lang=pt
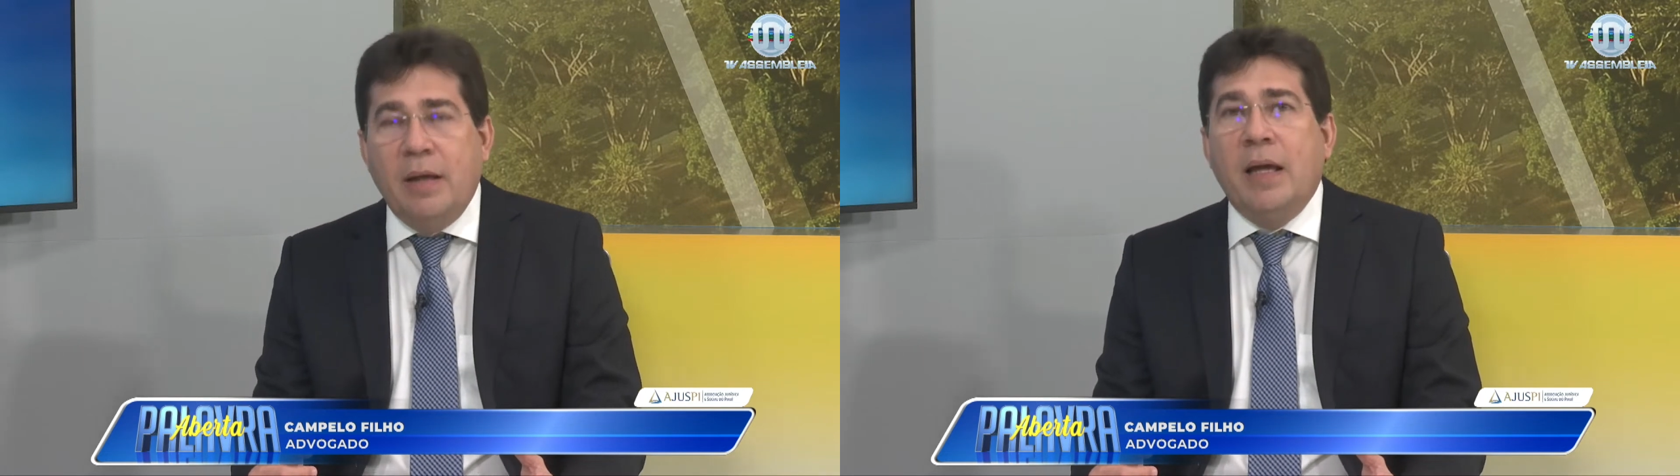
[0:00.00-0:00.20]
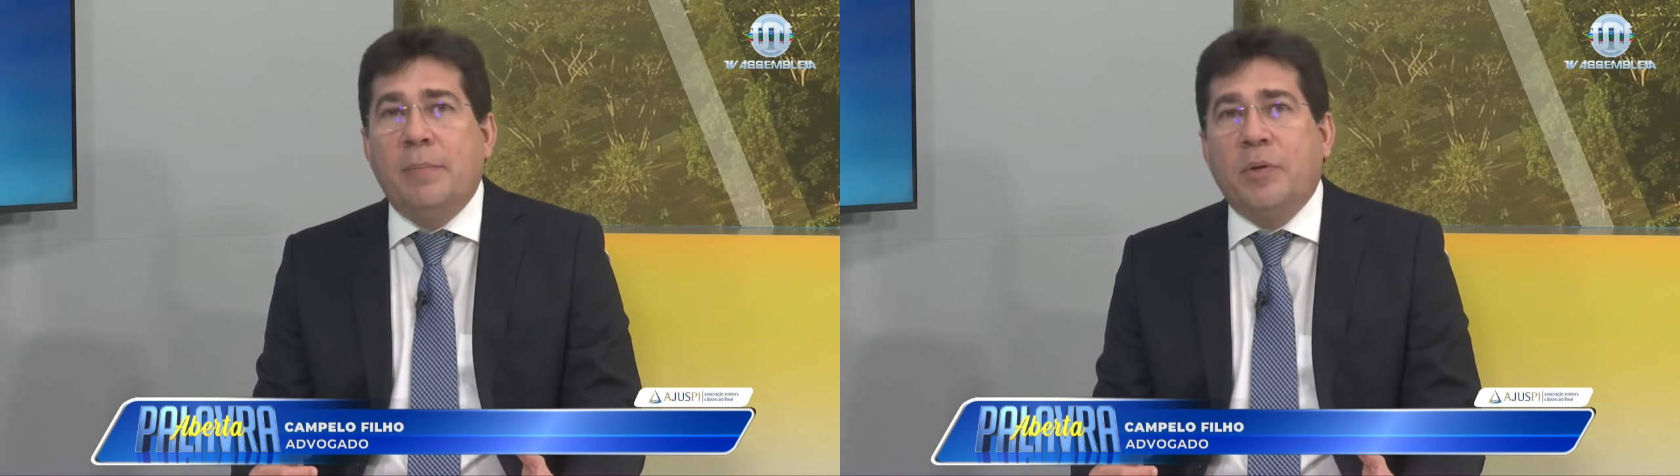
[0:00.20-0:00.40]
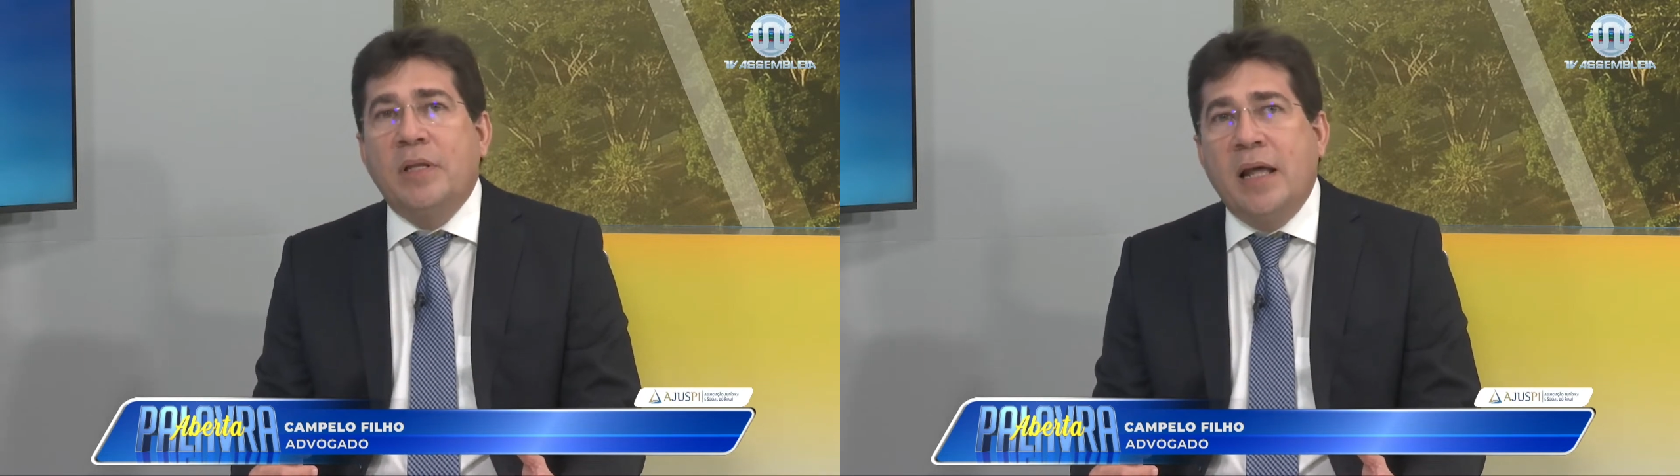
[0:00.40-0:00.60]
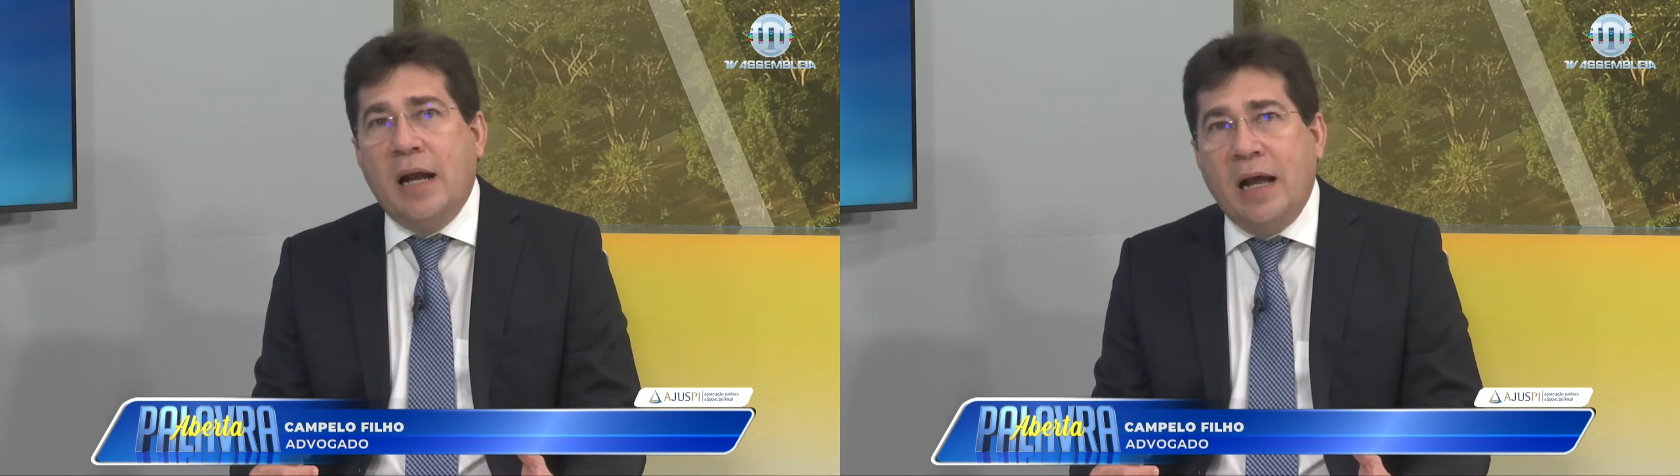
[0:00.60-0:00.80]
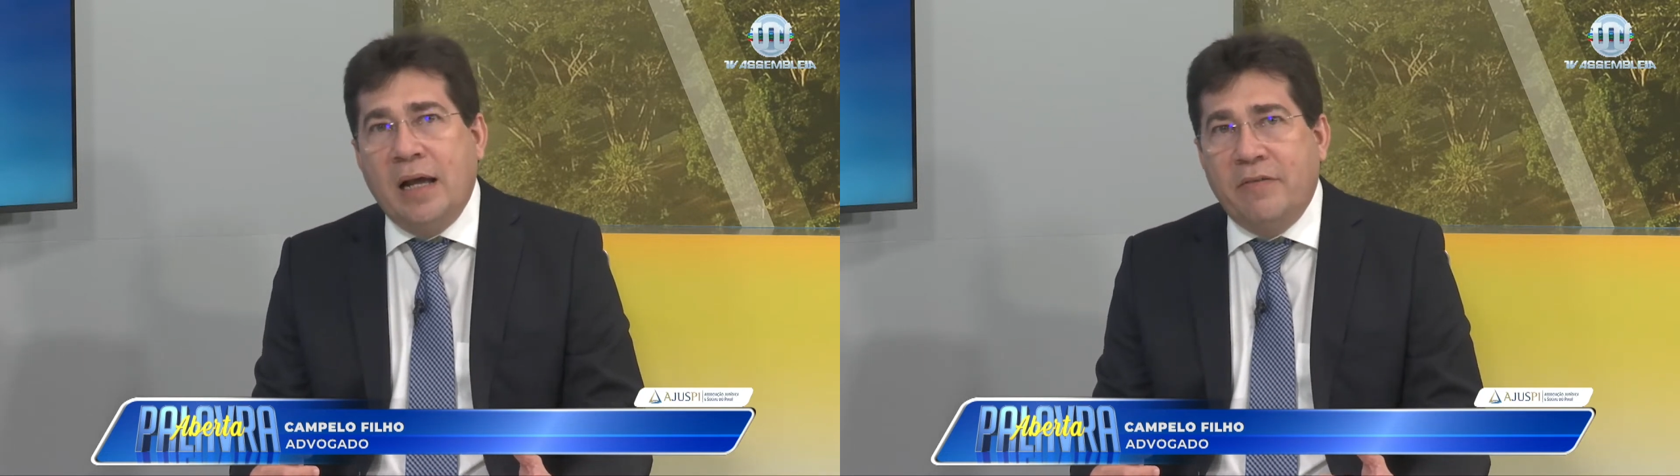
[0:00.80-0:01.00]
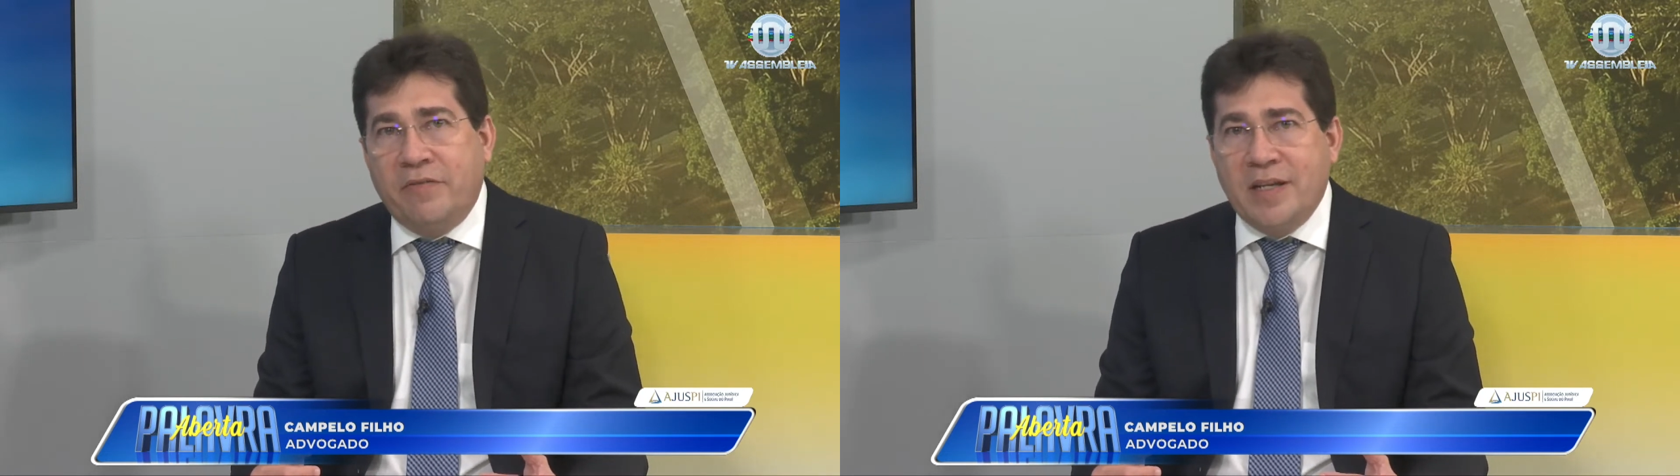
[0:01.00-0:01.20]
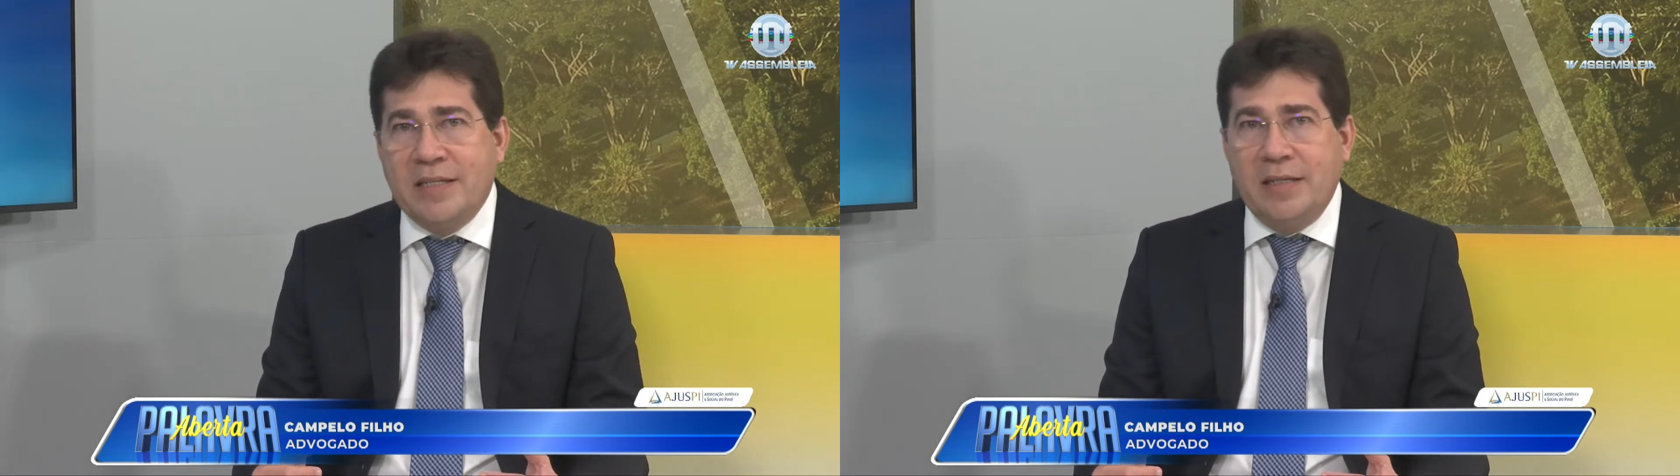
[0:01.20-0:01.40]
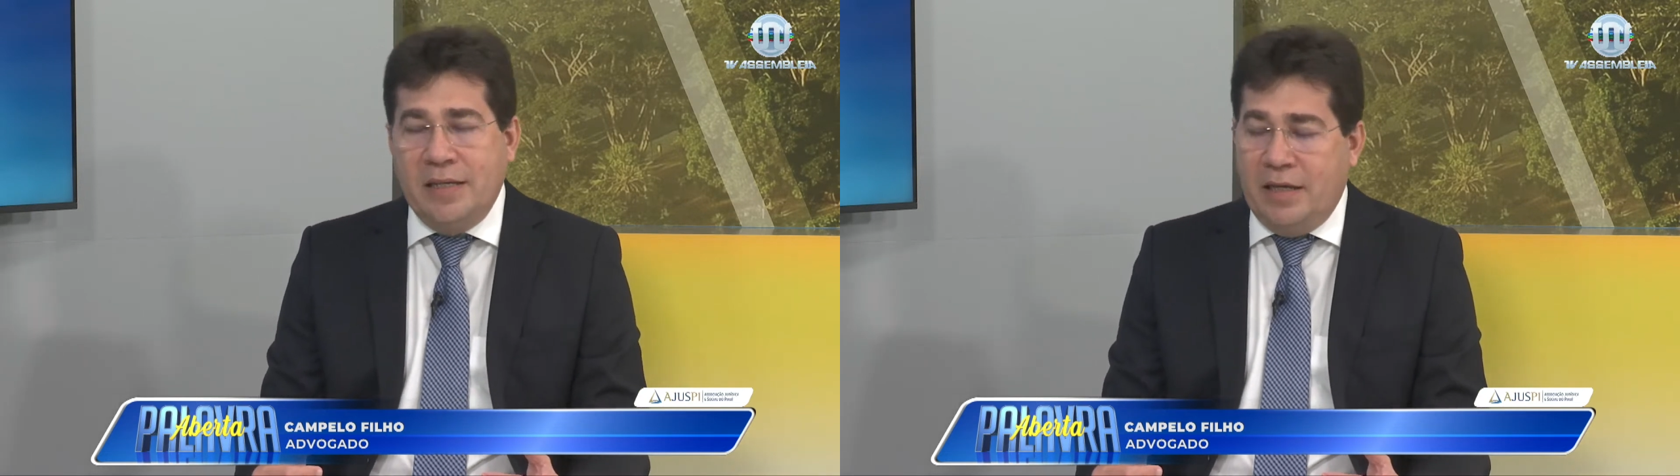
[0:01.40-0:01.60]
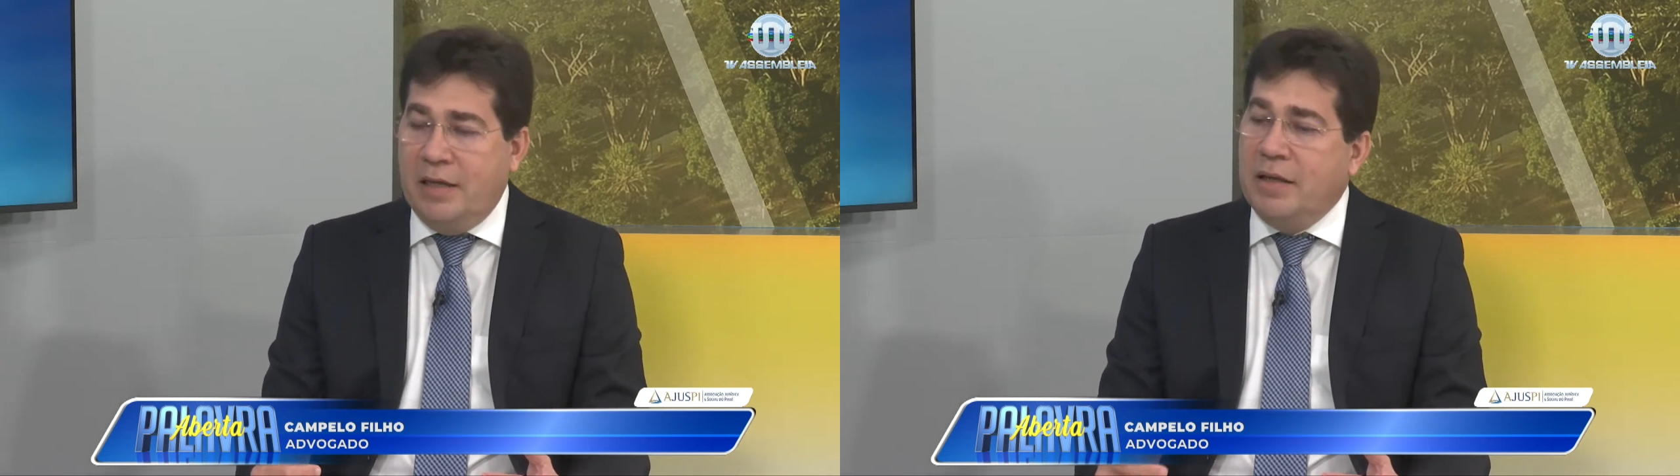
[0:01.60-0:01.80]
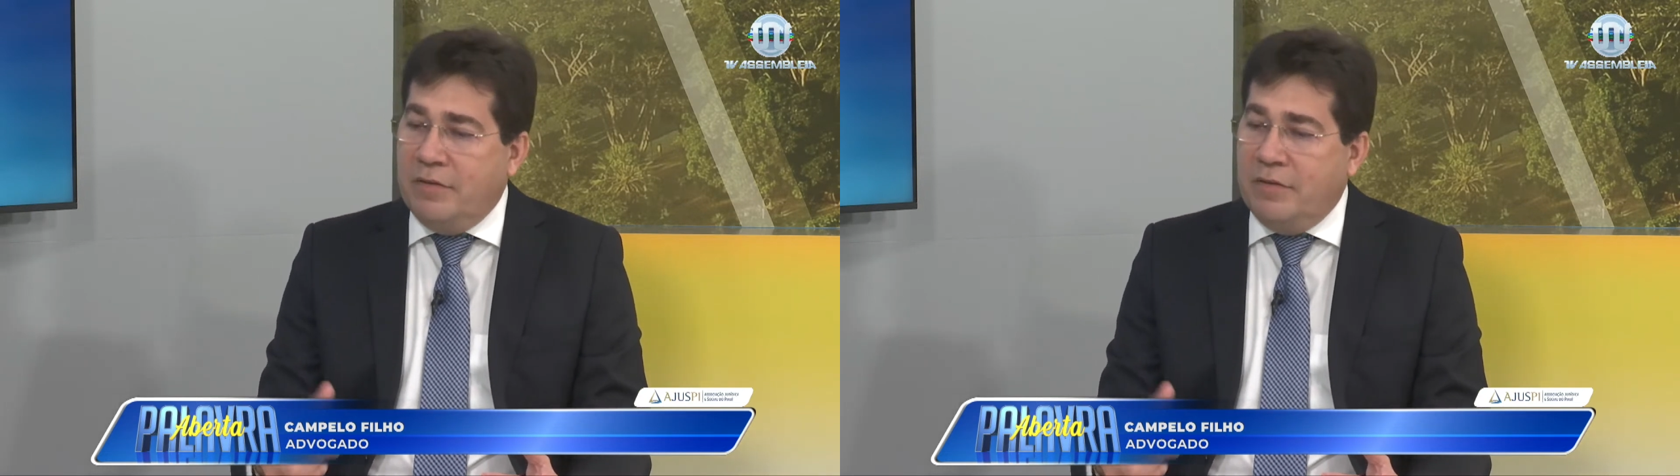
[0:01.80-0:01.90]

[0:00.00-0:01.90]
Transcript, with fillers: é, poderá fazer,